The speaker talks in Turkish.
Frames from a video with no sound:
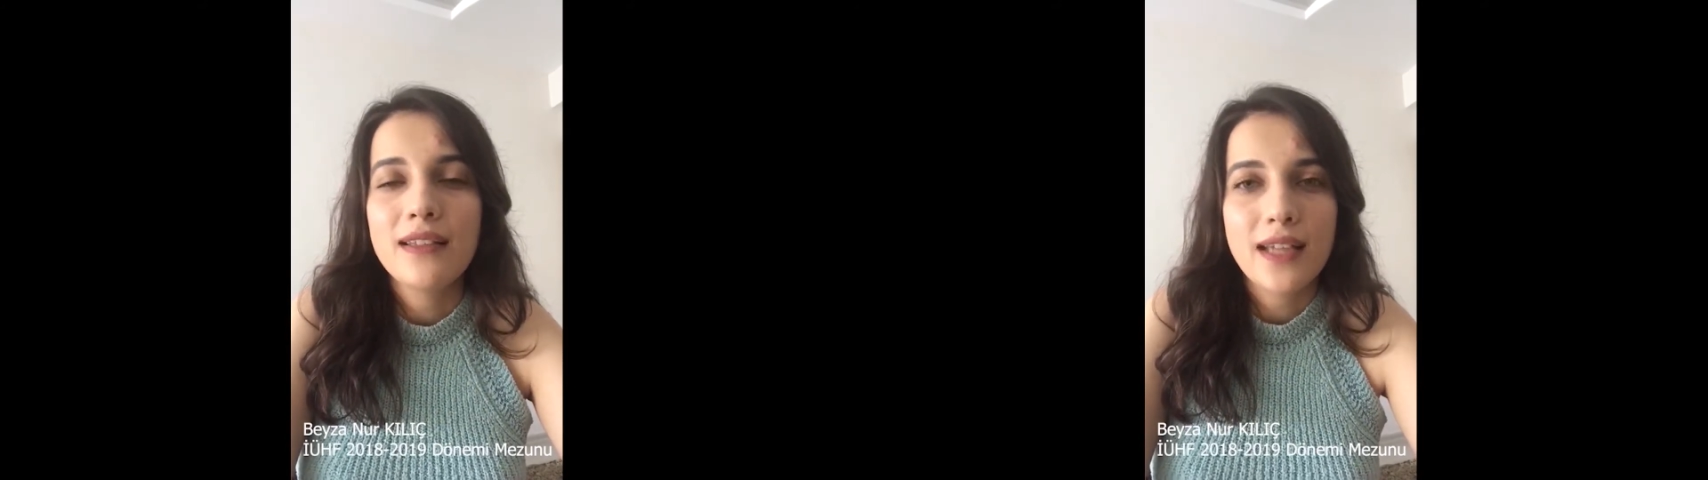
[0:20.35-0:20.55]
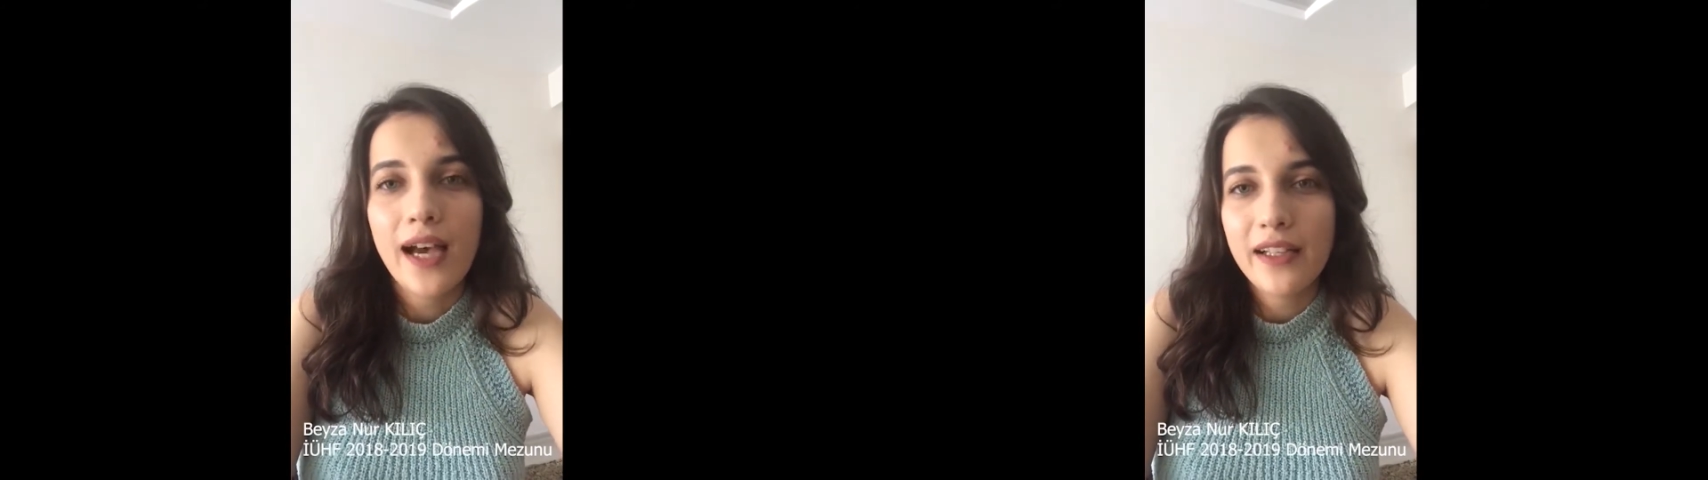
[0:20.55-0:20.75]

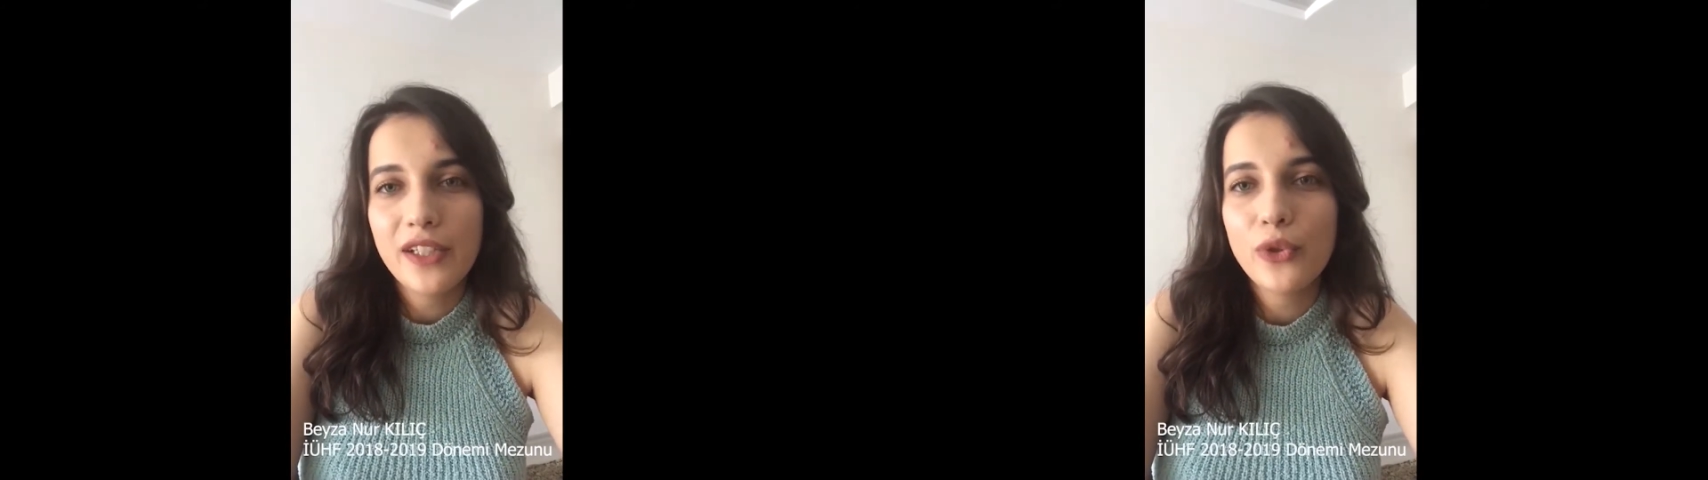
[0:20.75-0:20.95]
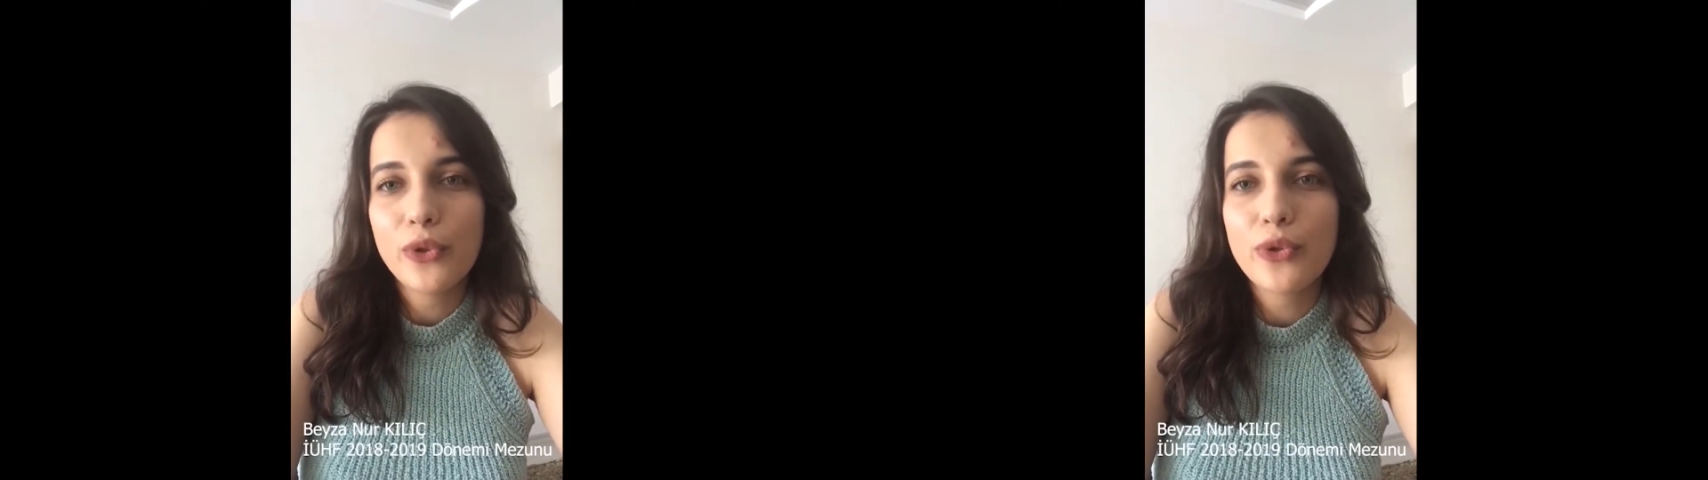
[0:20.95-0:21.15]

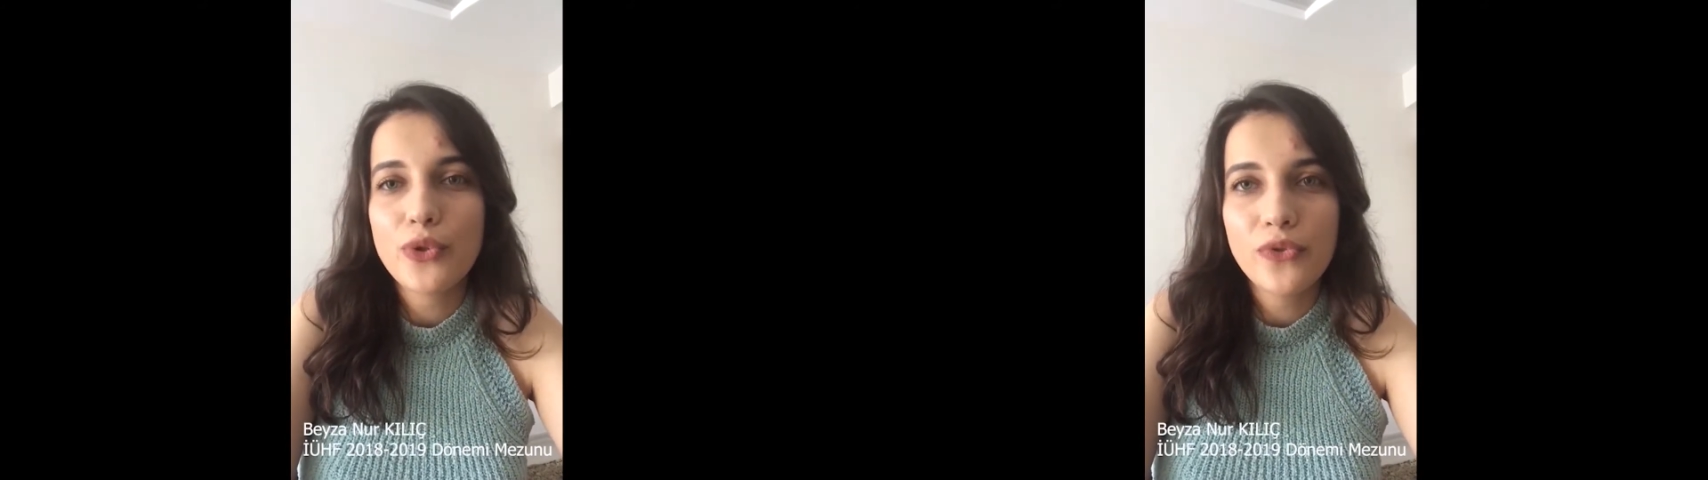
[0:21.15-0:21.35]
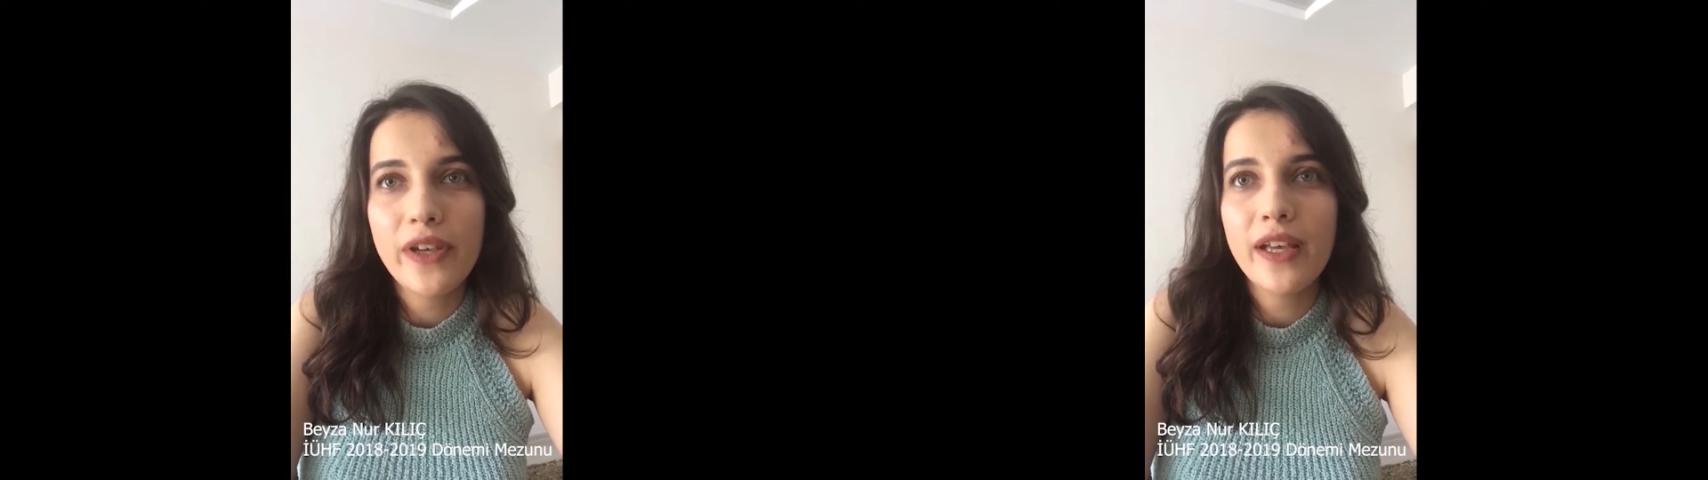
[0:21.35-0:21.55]
Tarihi
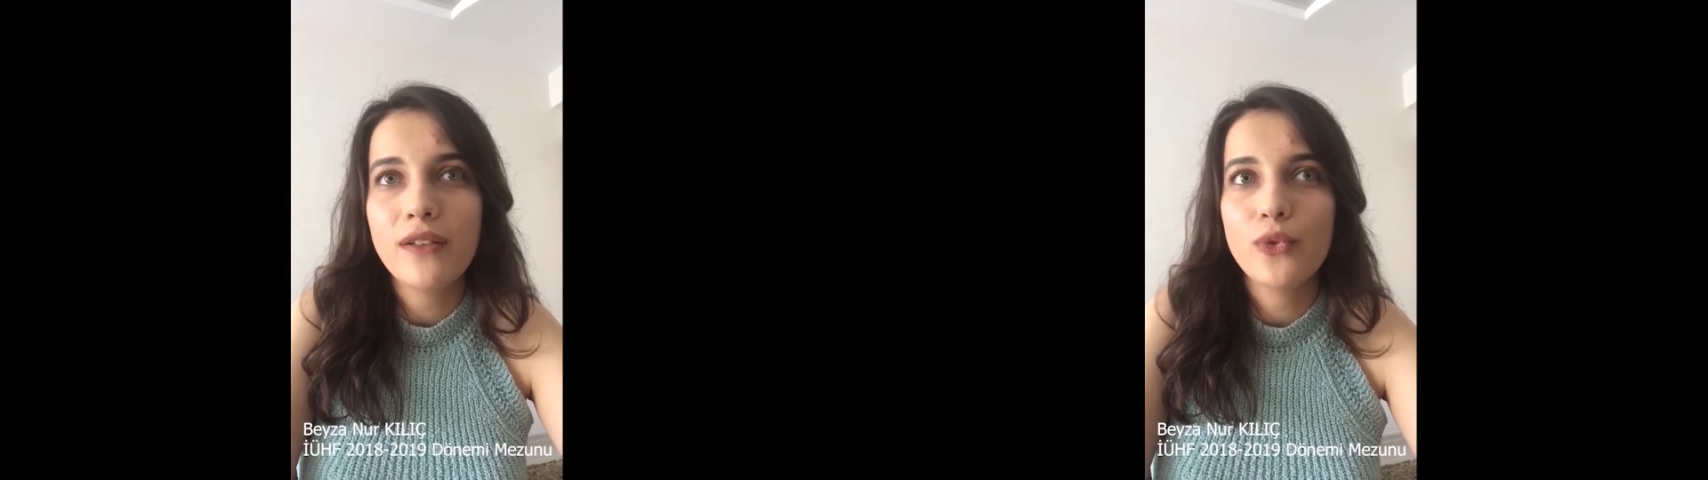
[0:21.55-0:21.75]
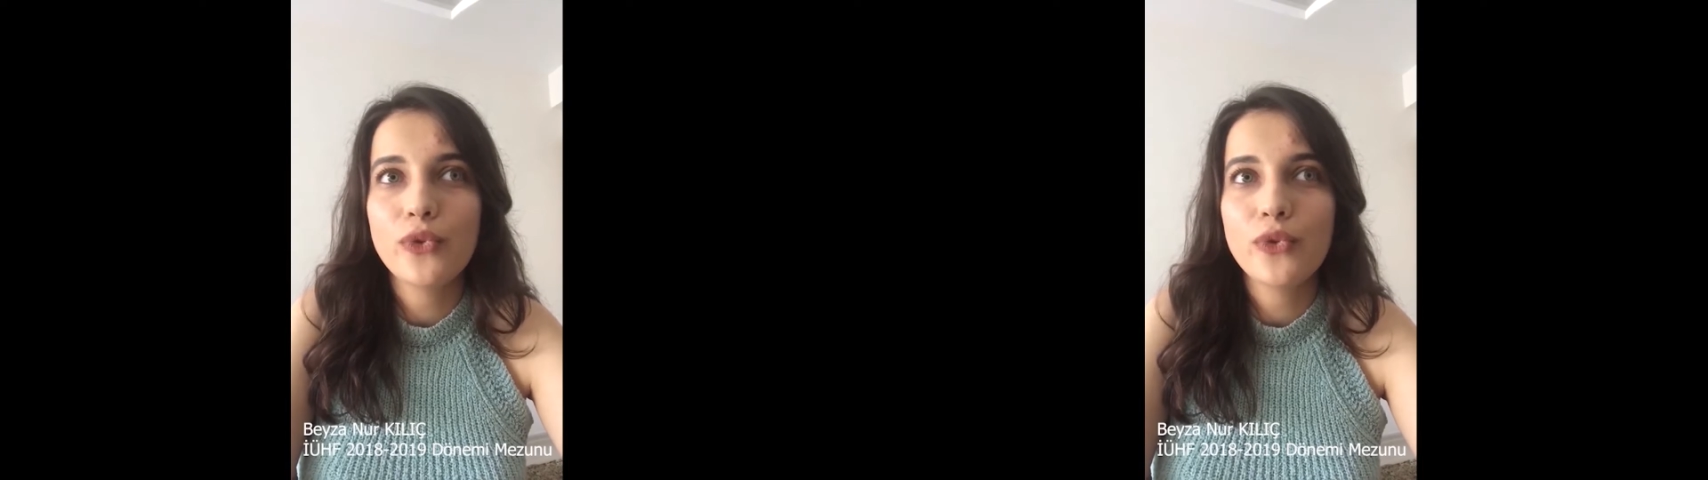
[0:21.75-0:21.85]
dokusu ve